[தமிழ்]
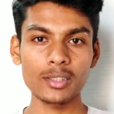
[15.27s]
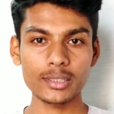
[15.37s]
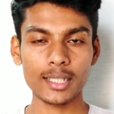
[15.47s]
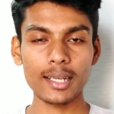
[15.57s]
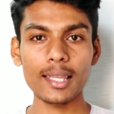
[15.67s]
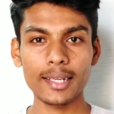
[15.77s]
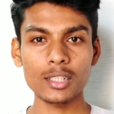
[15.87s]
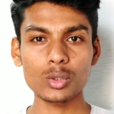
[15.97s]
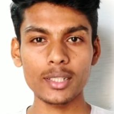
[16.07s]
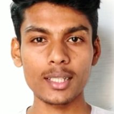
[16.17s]
அறிவிச்சிட்டாங்க அது
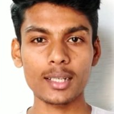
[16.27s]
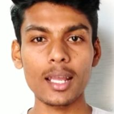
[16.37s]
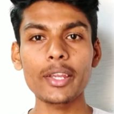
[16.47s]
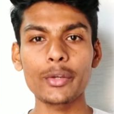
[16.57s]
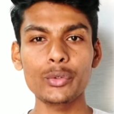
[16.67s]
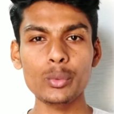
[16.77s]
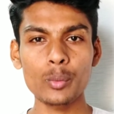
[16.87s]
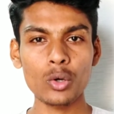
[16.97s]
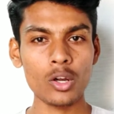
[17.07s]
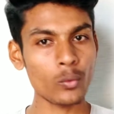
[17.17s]
என்ன சொல்லியிருந்தாங்கன்னா என் நியூ
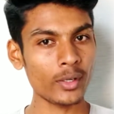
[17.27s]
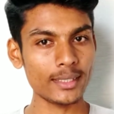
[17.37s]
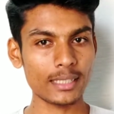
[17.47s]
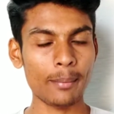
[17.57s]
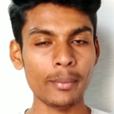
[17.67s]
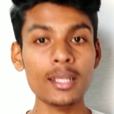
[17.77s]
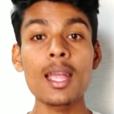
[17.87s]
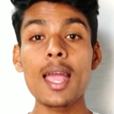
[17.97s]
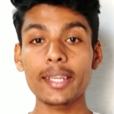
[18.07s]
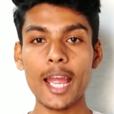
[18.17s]
போக்கோ போன் இஸ் கம்மிங்
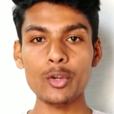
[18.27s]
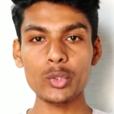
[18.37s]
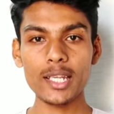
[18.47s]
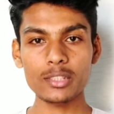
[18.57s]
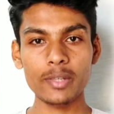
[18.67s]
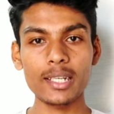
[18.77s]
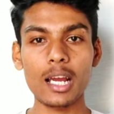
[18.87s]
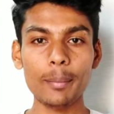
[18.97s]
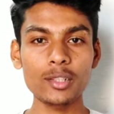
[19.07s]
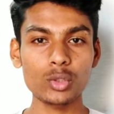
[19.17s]
கேன் யூ கெஸ் வென்
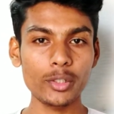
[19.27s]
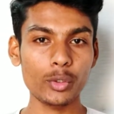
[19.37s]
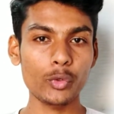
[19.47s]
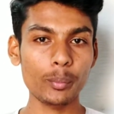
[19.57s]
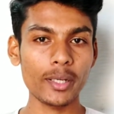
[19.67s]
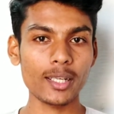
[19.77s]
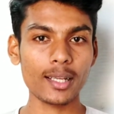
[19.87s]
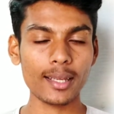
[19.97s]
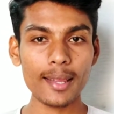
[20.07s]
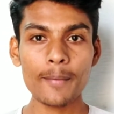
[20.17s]
அப்படின்னு சொல்லிட்டு ஒரு ட்விட்
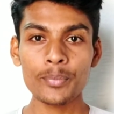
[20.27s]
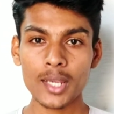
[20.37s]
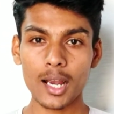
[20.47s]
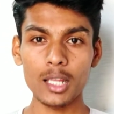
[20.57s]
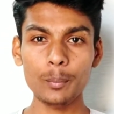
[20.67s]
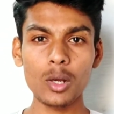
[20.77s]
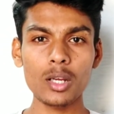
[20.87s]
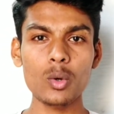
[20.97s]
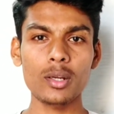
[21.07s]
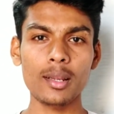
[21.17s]
பண்ணியிருக்காங்க அது
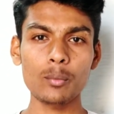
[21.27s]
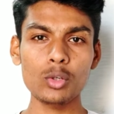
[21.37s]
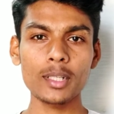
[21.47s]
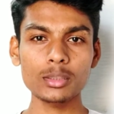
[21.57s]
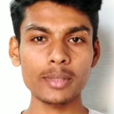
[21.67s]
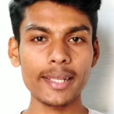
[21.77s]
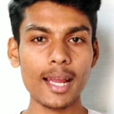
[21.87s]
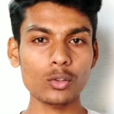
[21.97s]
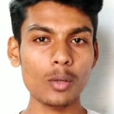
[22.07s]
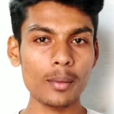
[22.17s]
போக ஒரு மூணு மாசம் முன்னாடி
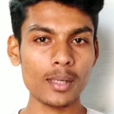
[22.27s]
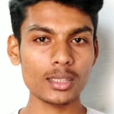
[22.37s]
அக்டோபர்